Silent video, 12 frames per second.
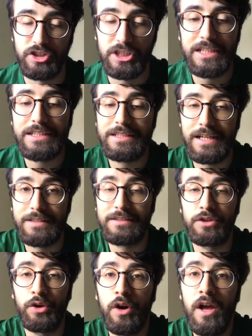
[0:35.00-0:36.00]

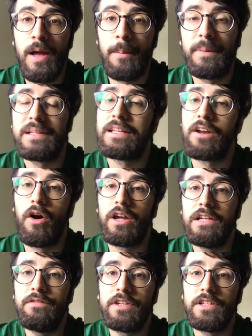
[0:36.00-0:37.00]
gigantesco, metterò
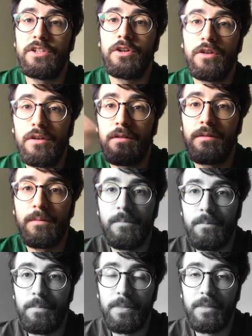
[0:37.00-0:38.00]
il video
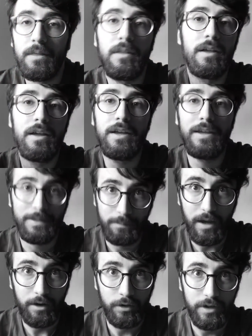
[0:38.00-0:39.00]
in
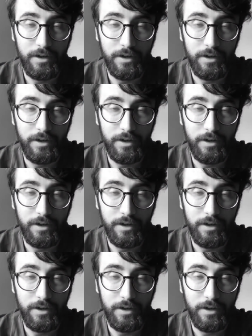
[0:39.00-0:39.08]
bianco e